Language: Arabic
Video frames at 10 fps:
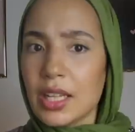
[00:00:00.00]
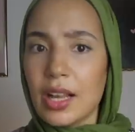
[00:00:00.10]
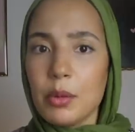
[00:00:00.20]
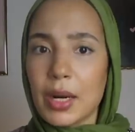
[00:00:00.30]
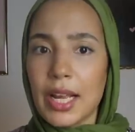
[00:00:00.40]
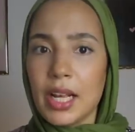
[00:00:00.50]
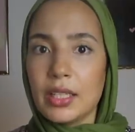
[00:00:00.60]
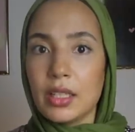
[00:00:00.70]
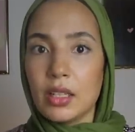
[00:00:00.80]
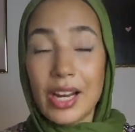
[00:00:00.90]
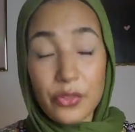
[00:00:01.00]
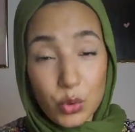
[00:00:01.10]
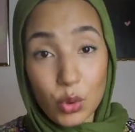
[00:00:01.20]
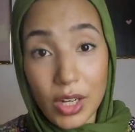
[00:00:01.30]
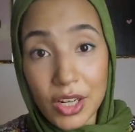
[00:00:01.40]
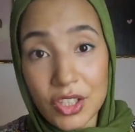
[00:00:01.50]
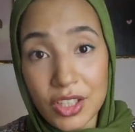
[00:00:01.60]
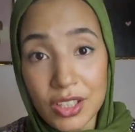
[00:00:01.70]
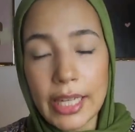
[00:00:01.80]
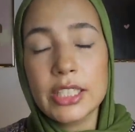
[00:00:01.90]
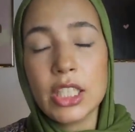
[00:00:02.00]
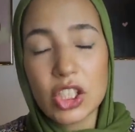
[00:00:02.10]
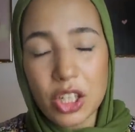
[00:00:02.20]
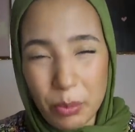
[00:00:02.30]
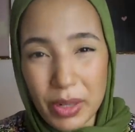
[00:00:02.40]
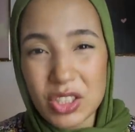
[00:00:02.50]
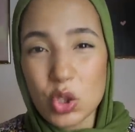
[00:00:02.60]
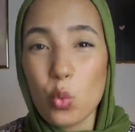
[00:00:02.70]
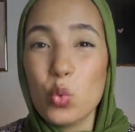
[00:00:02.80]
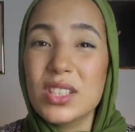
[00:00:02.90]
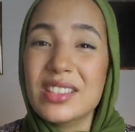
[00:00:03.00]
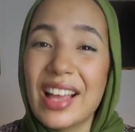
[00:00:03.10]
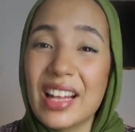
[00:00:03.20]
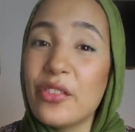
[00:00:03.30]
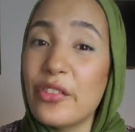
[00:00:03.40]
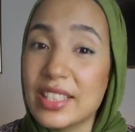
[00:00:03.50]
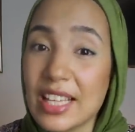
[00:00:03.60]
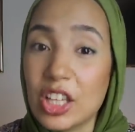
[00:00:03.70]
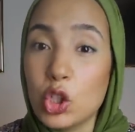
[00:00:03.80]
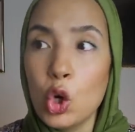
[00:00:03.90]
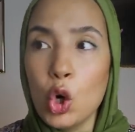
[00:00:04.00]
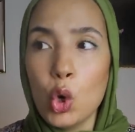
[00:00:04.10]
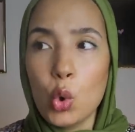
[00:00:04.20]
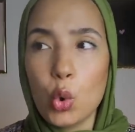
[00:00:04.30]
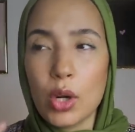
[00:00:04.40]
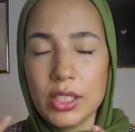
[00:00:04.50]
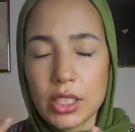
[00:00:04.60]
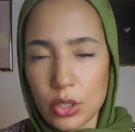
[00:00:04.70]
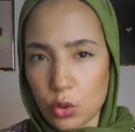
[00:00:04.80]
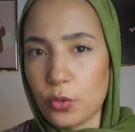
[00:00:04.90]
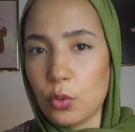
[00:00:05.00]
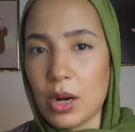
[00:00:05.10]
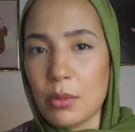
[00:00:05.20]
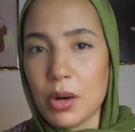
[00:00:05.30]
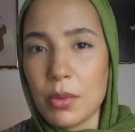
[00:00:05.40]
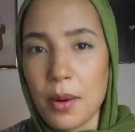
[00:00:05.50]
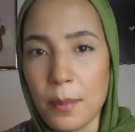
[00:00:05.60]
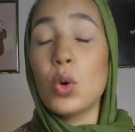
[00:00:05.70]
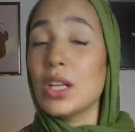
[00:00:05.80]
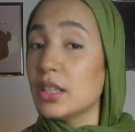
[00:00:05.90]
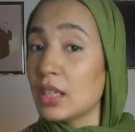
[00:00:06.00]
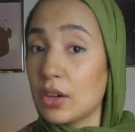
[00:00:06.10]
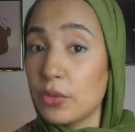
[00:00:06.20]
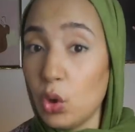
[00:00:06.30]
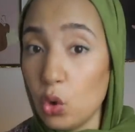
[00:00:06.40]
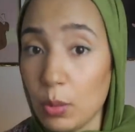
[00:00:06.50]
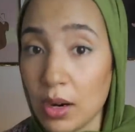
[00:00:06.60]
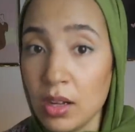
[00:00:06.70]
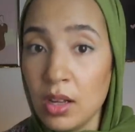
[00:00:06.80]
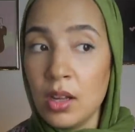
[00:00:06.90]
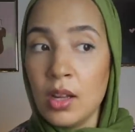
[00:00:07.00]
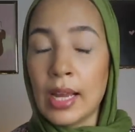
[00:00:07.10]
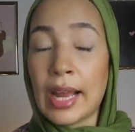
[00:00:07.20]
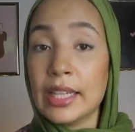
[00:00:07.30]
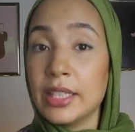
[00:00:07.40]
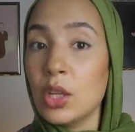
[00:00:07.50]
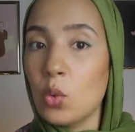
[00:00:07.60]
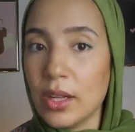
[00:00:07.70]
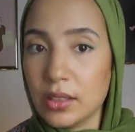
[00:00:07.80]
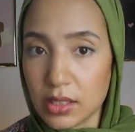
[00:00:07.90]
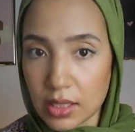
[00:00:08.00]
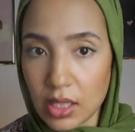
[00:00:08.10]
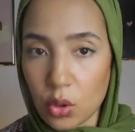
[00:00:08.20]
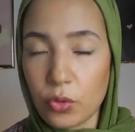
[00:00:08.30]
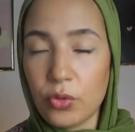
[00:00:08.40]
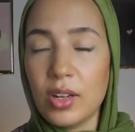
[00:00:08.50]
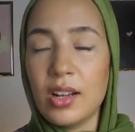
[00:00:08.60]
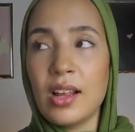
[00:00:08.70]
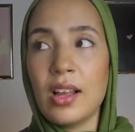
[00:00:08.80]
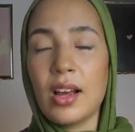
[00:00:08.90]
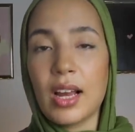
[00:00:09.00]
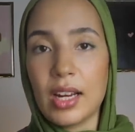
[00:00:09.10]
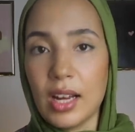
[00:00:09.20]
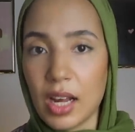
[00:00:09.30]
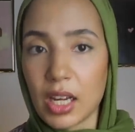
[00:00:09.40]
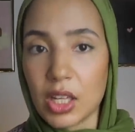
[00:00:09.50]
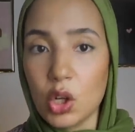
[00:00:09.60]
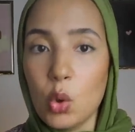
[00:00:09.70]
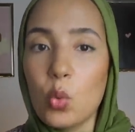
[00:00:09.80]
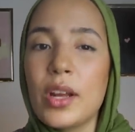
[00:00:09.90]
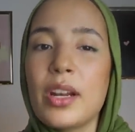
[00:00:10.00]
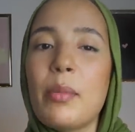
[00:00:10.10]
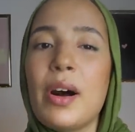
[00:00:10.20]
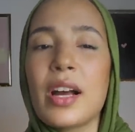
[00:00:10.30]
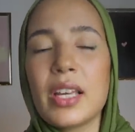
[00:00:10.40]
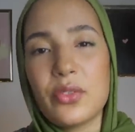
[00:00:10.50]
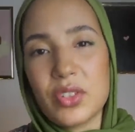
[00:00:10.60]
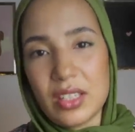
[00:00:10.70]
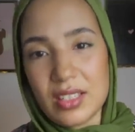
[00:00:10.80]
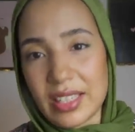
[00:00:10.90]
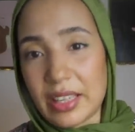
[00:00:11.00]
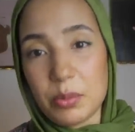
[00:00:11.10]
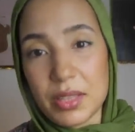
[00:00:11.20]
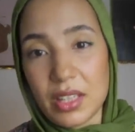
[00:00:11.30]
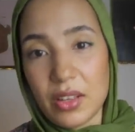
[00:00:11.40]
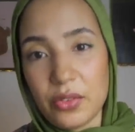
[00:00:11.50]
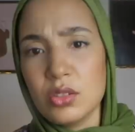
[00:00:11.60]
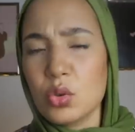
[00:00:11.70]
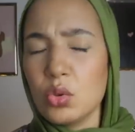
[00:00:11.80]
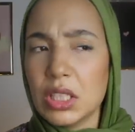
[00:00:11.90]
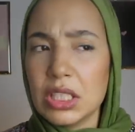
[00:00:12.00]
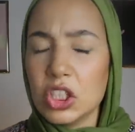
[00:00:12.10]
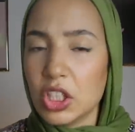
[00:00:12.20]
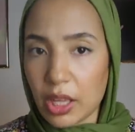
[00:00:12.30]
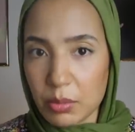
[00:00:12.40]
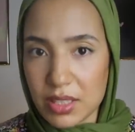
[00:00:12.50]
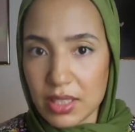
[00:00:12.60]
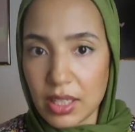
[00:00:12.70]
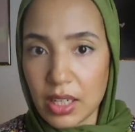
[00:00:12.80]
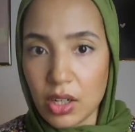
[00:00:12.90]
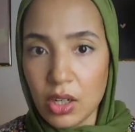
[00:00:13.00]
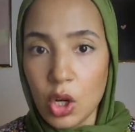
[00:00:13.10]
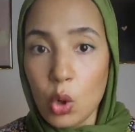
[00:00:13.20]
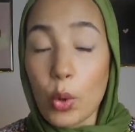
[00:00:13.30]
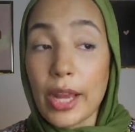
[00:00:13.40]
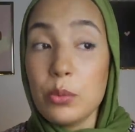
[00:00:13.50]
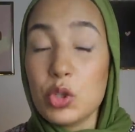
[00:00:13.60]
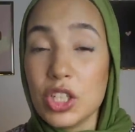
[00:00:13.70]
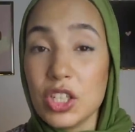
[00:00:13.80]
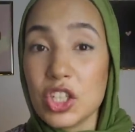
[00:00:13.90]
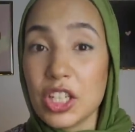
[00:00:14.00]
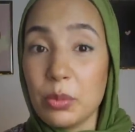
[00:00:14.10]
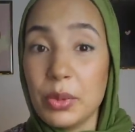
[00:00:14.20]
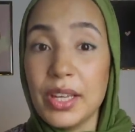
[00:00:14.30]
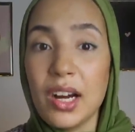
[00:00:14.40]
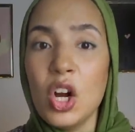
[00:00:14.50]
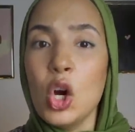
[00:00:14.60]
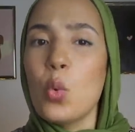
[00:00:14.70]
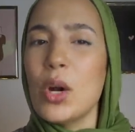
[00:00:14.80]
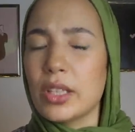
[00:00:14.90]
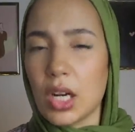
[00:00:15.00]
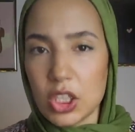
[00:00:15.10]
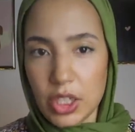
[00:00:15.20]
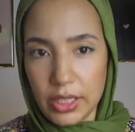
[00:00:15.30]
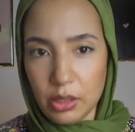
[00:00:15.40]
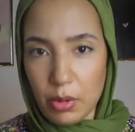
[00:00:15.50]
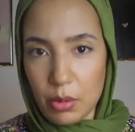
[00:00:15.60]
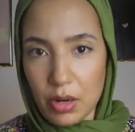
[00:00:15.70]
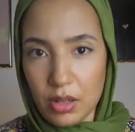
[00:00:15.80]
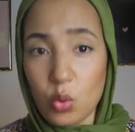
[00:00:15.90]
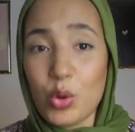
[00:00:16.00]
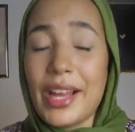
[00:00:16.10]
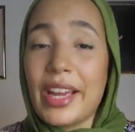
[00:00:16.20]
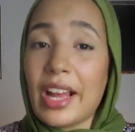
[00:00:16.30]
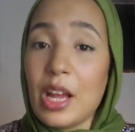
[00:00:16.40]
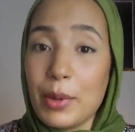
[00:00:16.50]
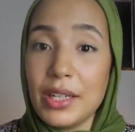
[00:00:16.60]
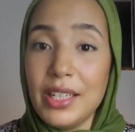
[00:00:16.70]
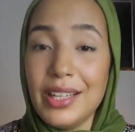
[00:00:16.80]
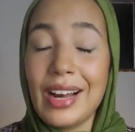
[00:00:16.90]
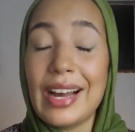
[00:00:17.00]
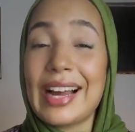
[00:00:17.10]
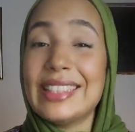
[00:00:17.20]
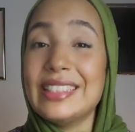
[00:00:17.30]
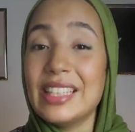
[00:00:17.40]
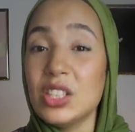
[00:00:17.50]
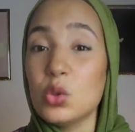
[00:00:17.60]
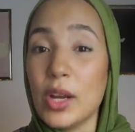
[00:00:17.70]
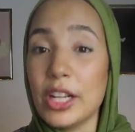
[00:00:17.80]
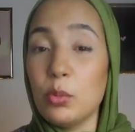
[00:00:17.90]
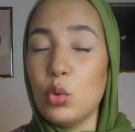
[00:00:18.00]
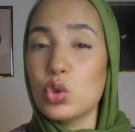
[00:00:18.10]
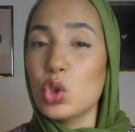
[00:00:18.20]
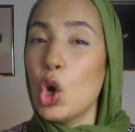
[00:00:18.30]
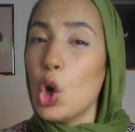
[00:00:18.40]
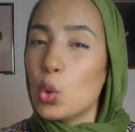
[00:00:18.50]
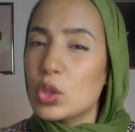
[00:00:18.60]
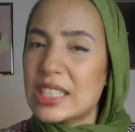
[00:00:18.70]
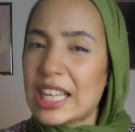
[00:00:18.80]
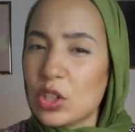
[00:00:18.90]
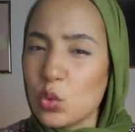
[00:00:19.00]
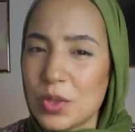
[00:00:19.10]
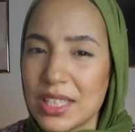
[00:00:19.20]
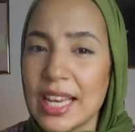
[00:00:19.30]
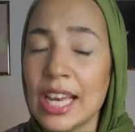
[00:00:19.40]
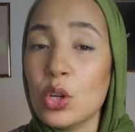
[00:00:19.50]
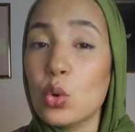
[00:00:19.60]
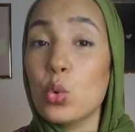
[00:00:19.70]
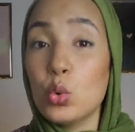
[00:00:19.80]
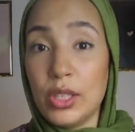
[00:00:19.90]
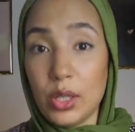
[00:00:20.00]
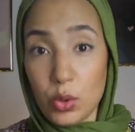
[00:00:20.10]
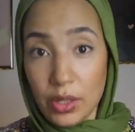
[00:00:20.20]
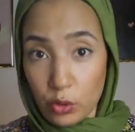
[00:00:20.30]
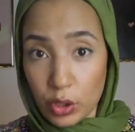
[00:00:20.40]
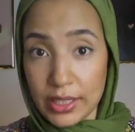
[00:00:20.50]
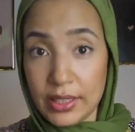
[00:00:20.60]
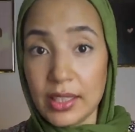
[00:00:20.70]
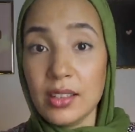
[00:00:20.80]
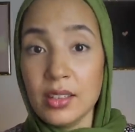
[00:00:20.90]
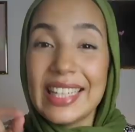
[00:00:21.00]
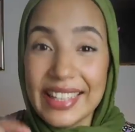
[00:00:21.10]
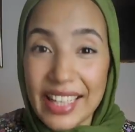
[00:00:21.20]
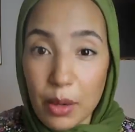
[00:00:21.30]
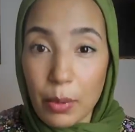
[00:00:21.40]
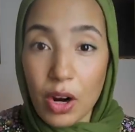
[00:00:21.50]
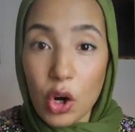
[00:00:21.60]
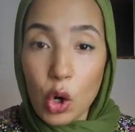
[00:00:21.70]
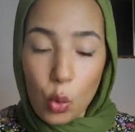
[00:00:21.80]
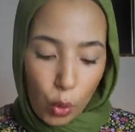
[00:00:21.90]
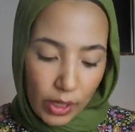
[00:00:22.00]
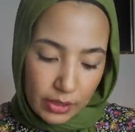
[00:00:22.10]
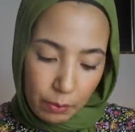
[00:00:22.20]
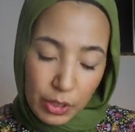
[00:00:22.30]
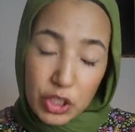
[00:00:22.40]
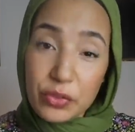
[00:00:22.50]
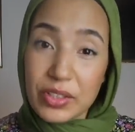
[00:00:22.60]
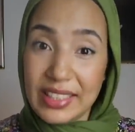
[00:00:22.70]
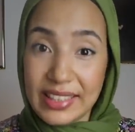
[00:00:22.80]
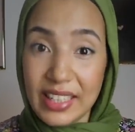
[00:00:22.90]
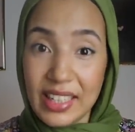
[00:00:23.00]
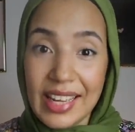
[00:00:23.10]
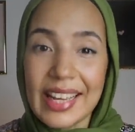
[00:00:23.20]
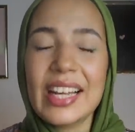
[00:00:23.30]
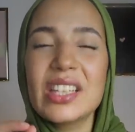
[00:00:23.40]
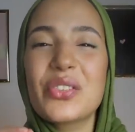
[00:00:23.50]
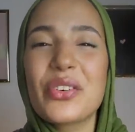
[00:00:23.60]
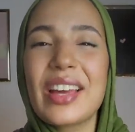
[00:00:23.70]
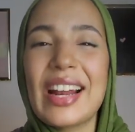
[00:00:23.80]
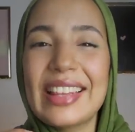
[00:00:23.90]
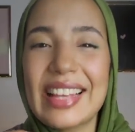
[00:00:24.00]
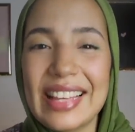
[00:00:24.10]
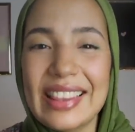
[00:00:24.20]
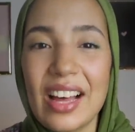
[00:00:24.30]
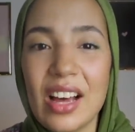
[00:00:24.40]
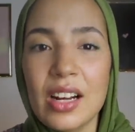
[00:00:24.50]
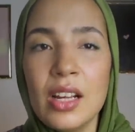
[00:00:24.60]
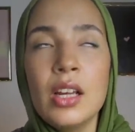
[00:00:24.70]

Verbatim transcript: هذا الامر عادي عرفتو علاش حيتاش كبرت وسط هذا الفساد وكنت كنشوفو مع ماما واحد النهار في الحومه غندير واحد التصرف لا اخلاقي وانا باقيه في سن صغير بزاف تكون عندي شي خمس سنين وغيمشي يشكي بيا واحد الراجل عند ماما وكعقابا ليا غادي تهز واحد الموس وتسخنو مزيان وديرو ليا فوق يدي لدابا وقت ما شفت يدي كنتفكر هذاك النهار